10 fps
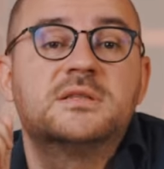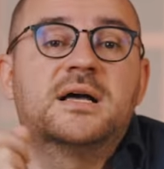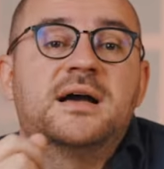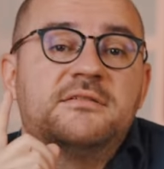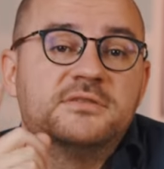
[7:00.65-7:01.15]

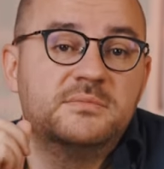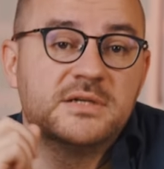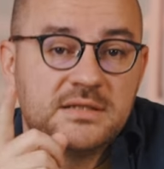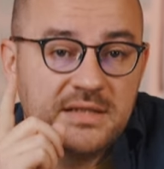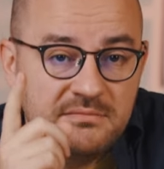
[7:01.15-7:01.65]
главным
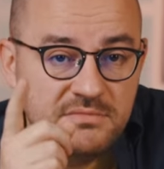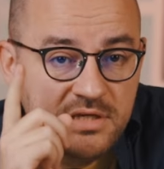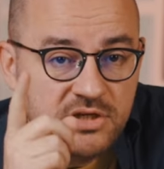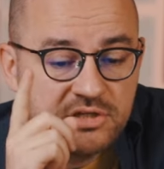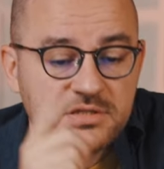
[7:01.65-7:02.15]

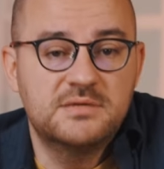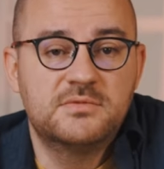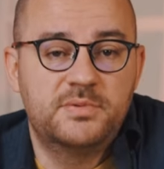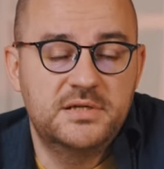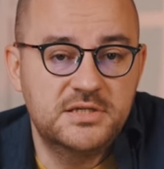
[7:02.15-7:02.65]
экономическим
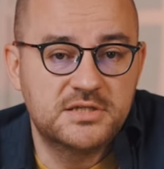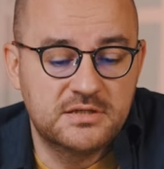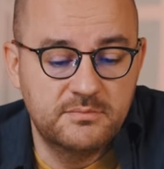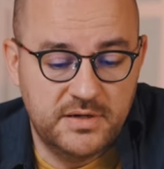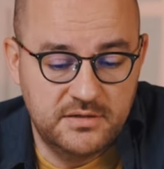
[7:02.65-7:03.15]
и
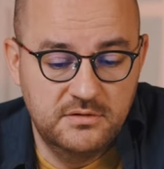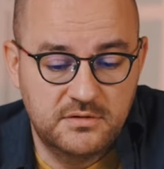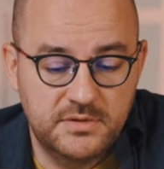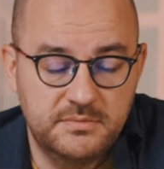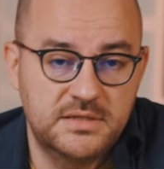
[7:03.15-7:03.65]
политическим
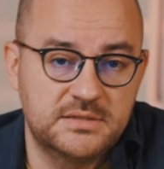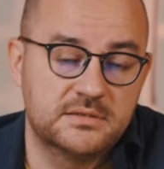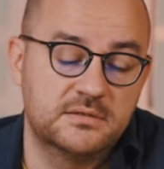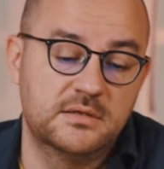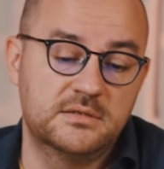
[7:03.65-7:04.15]
партнером, понимаете?
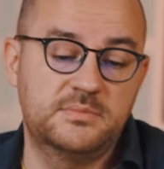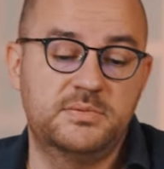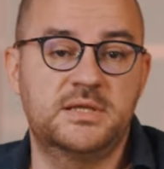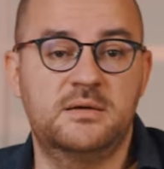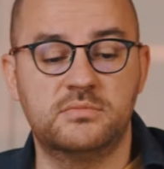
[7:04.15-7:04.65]

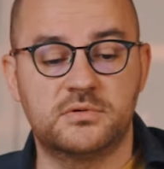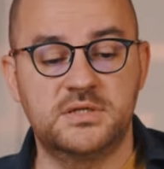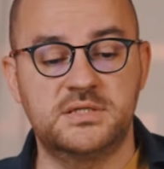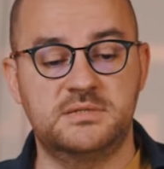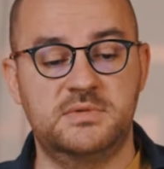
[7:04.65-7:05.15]
Топинамбур
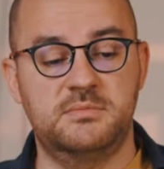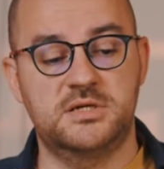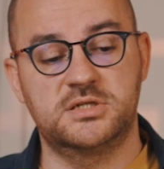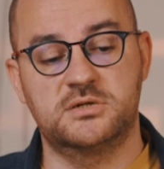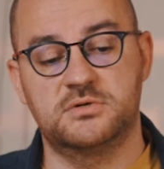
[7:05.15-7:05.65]
и земля
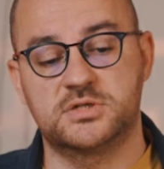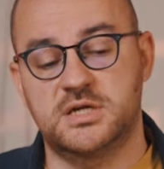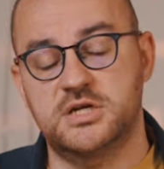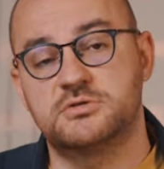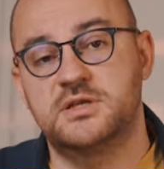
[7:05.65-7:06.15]
больших кошек.
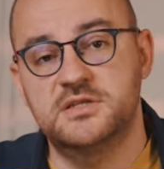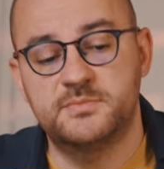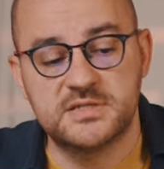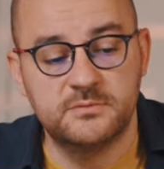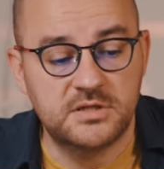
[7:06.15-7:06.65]
Хорошо, давайте
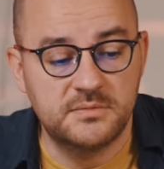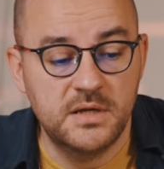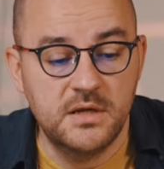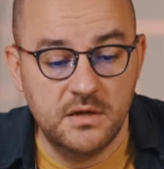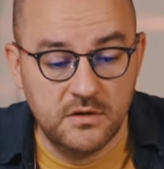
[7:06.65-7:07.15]
посмотрим
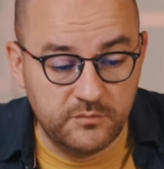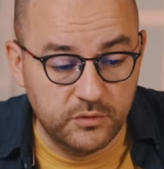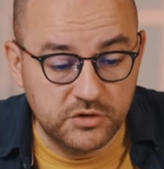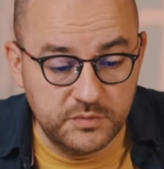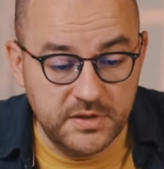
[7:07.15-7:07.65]

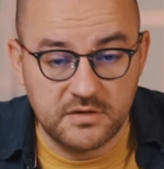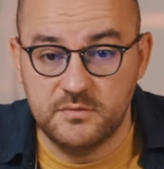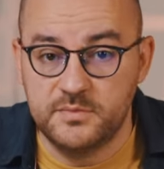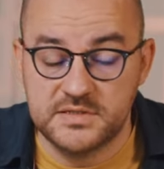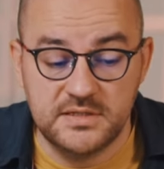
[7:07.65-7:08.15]
пункт
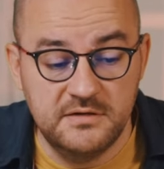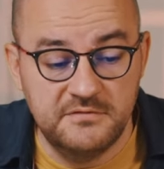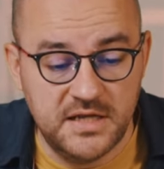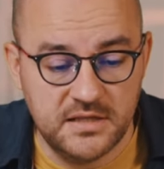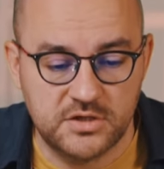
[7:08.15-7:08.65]
первый.
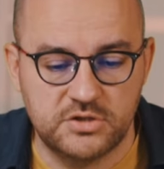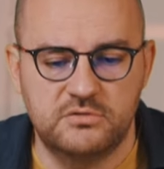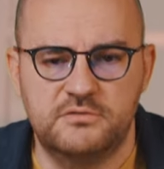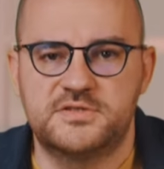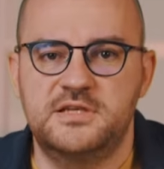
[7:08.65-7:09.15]
Заявление.
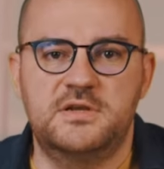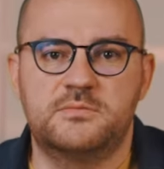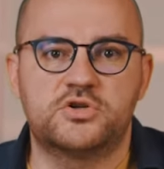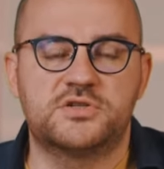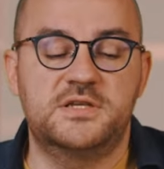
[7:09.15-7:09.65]
Что в заявлении?
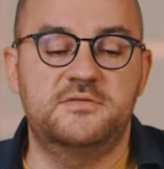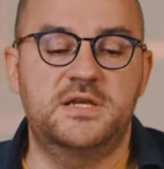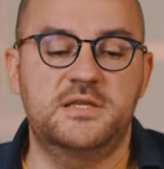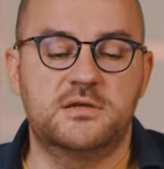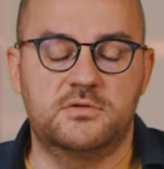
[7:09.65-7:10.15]
Может,
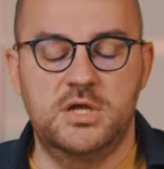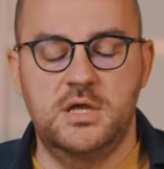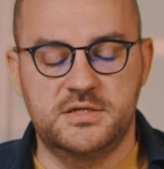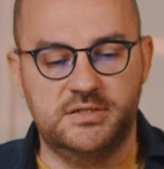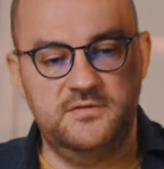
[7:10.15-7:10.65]
заявление
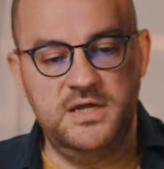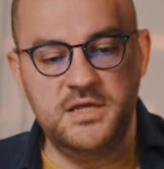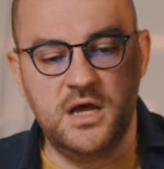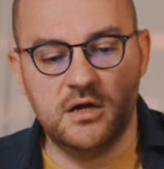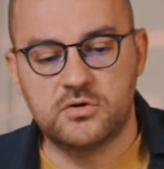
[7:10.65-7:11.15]

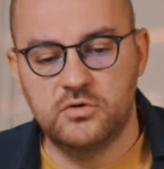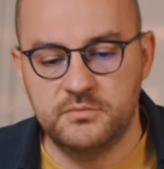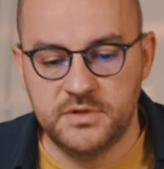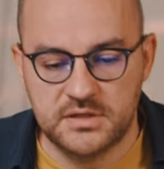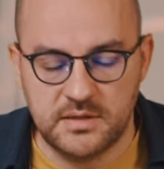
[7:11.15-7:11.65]
Заявление
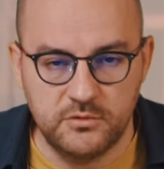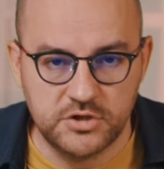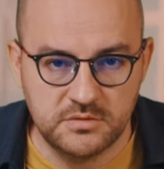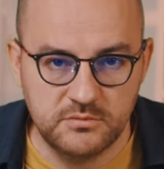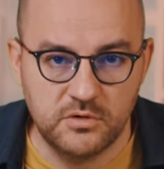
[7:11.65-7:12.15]
огромное, там
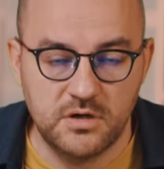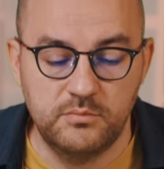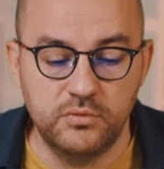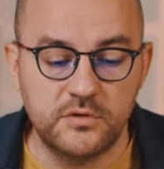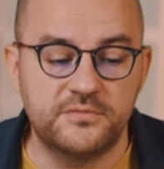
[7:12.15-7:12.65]
очень много
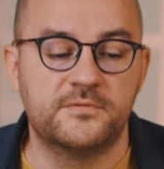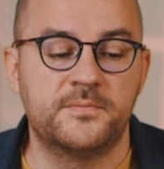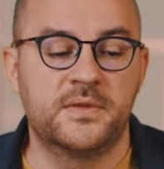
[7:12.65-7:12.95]
букв